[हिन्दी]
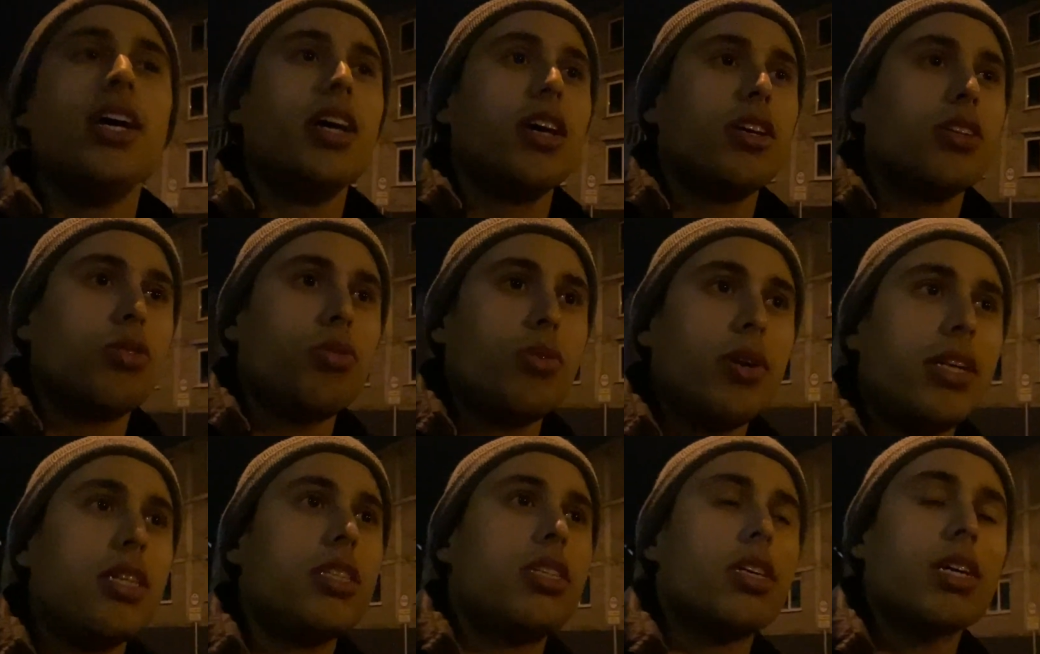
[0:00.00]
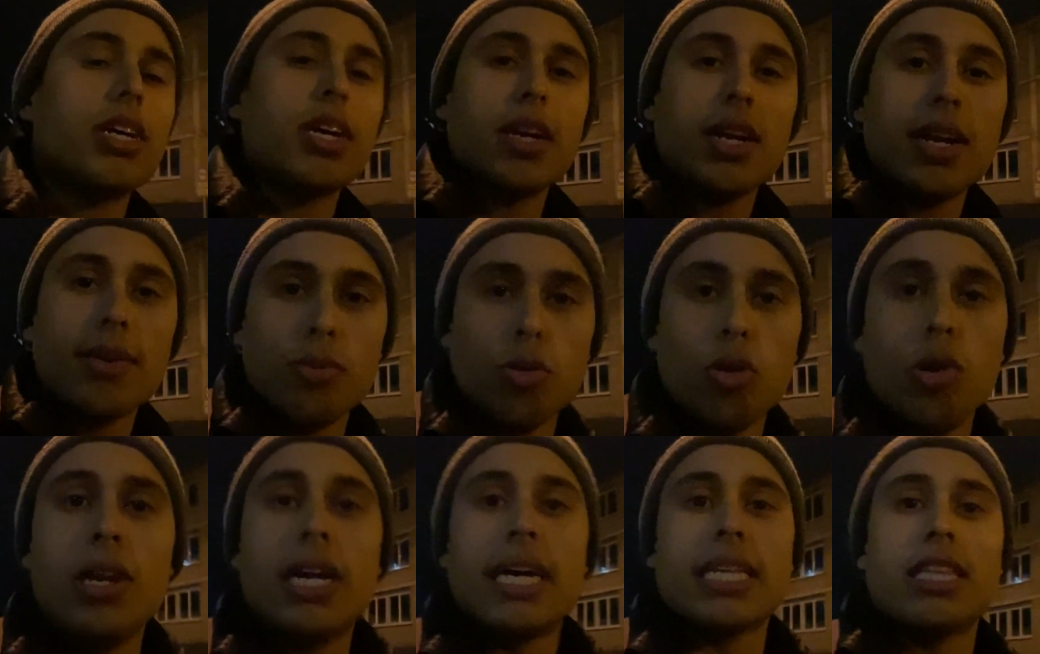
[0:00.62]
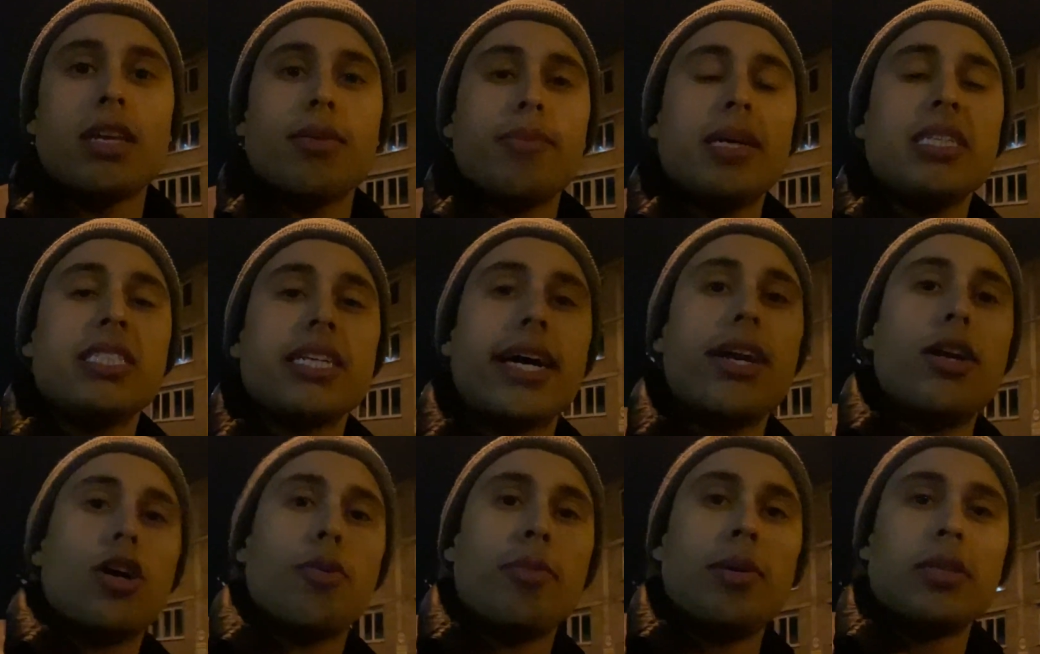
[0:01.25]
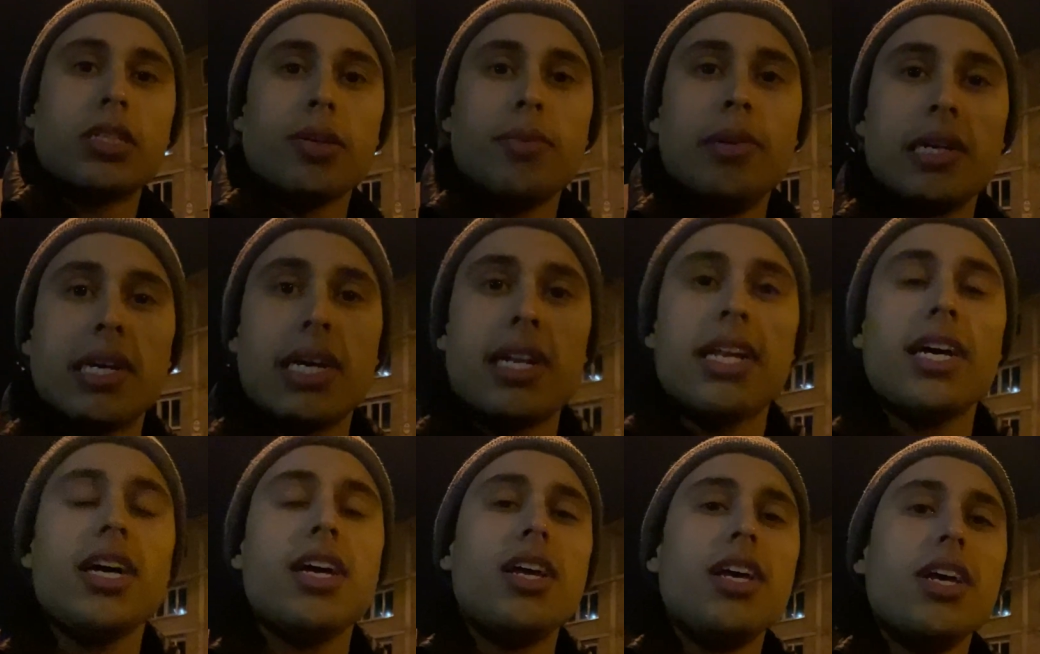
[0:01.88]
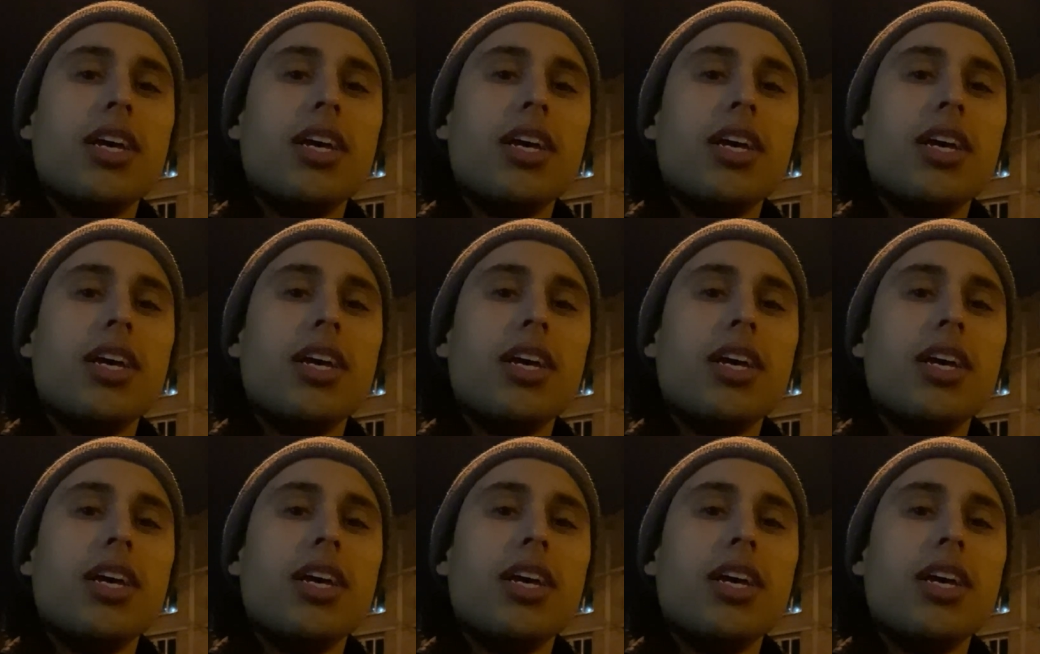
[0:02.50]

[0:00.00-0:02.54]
स्टूडेंट्स करना भूल जाते हैं भाई सारे डॉक्यूमेंट सबमिट करना